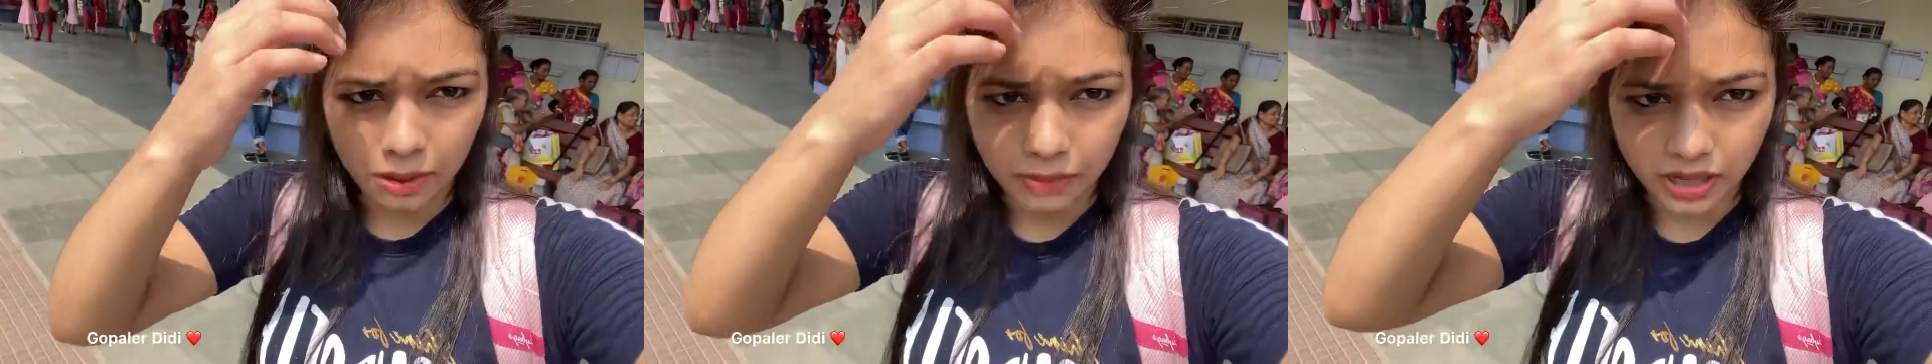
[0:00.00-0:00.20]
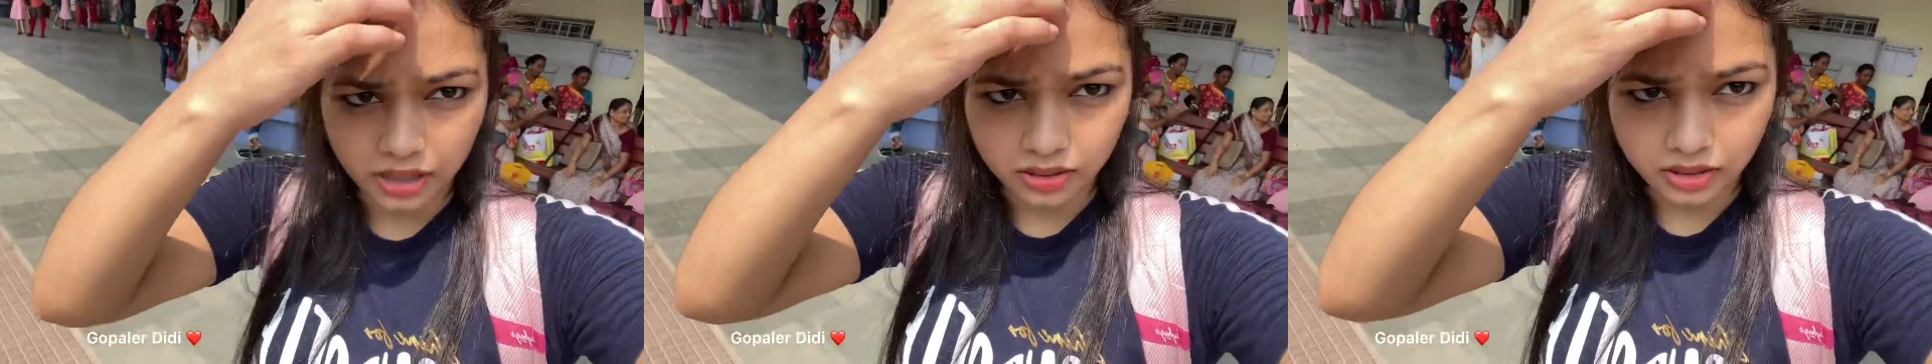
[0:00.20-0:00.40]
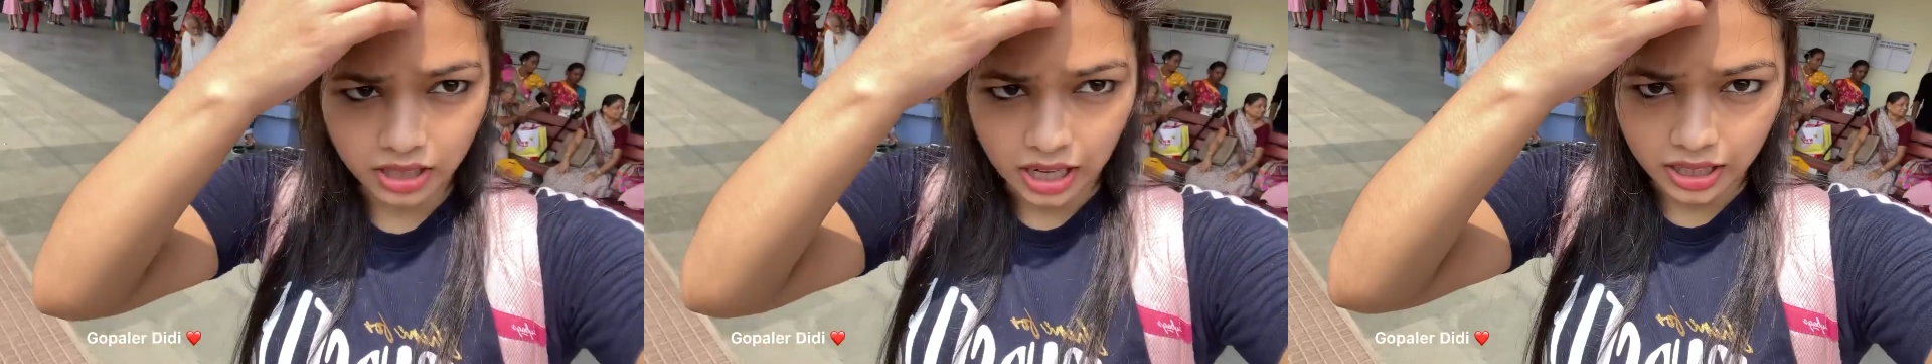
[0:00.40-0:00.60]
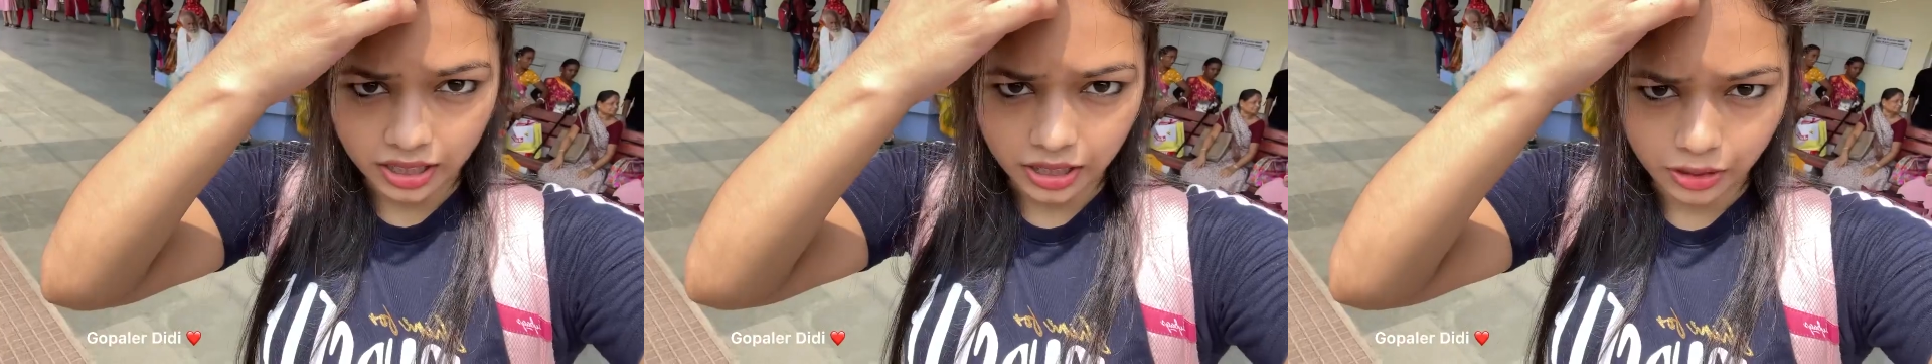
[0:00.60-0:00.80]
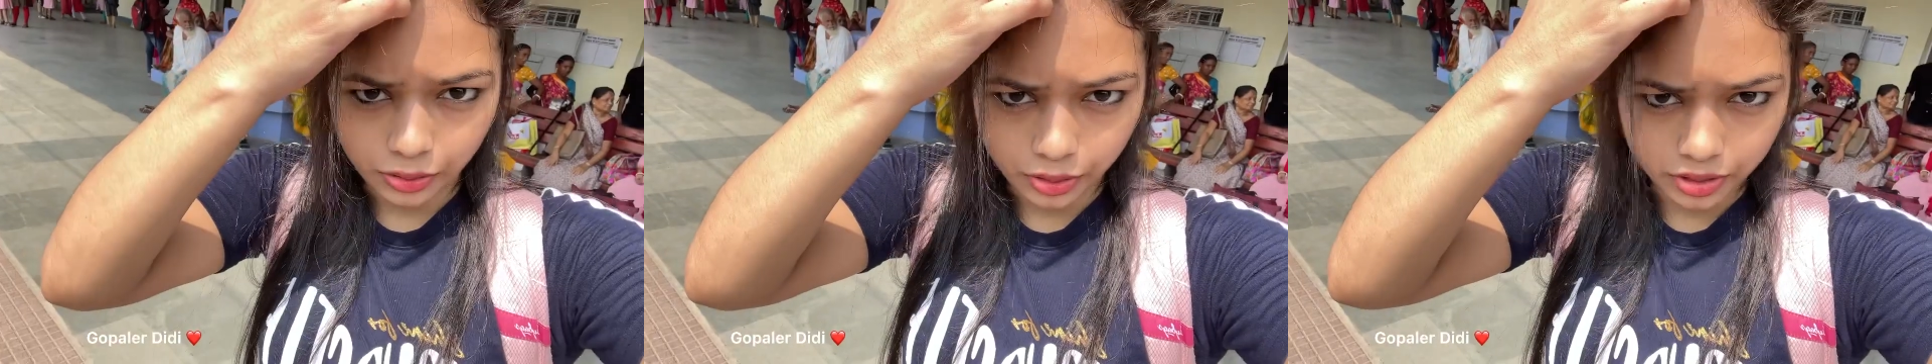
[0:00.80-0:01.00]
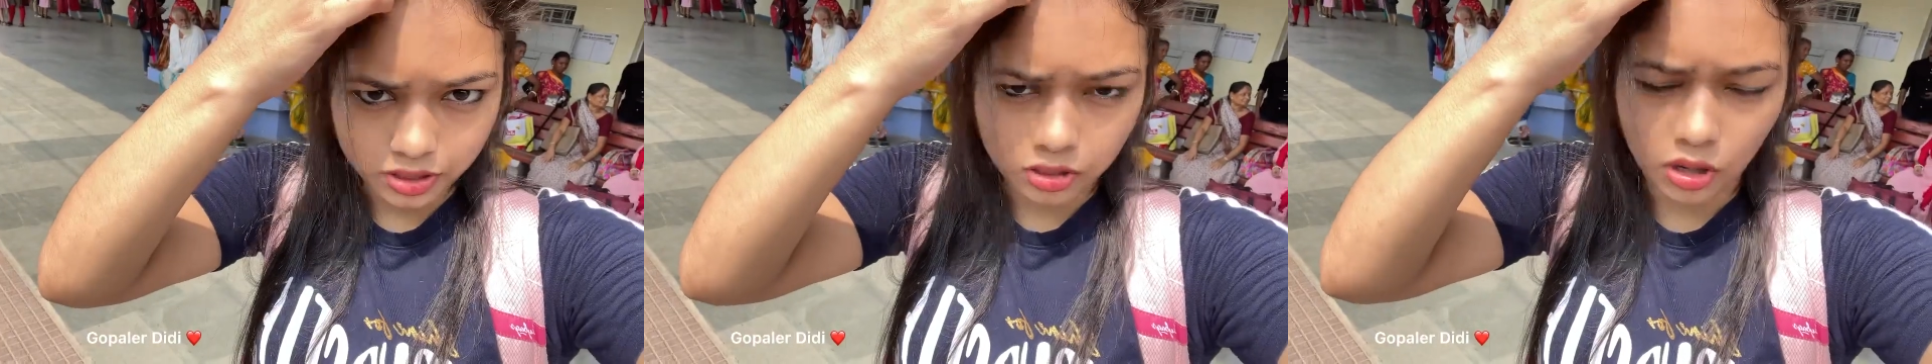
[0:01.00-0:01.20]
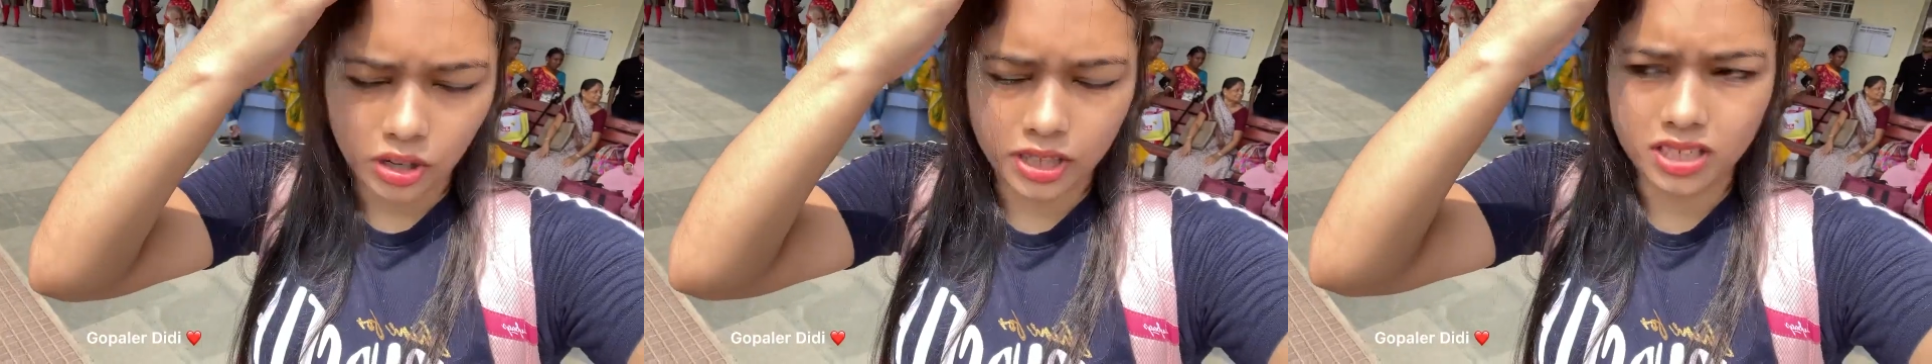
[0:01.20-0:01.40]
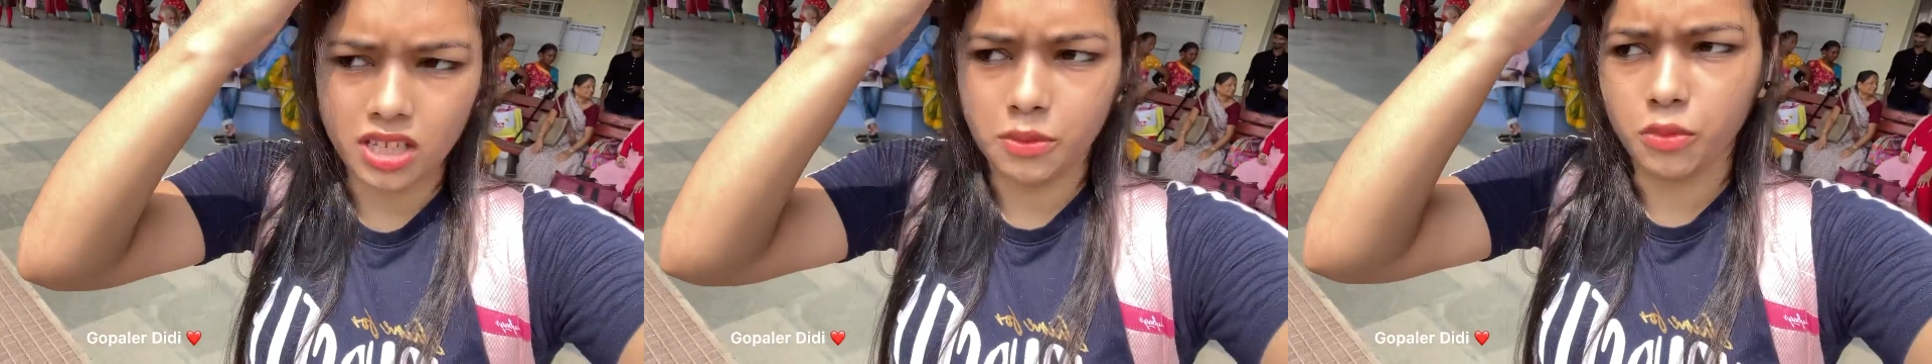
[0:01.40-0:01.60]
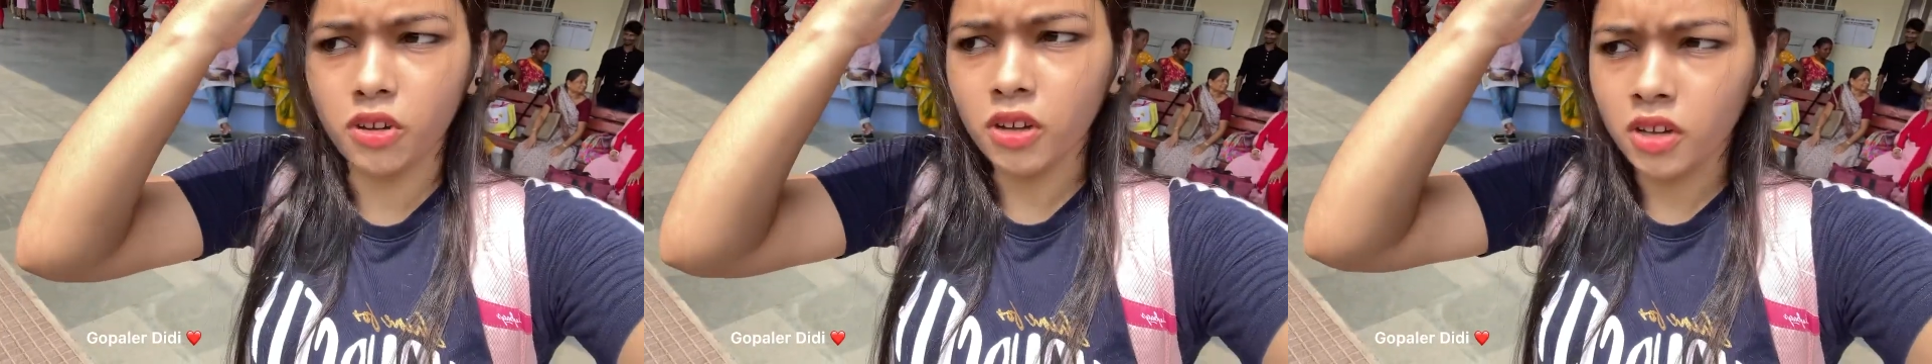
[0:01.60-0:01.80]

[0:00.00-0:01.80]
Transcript: আবার কালকে ওই স্লটে যাব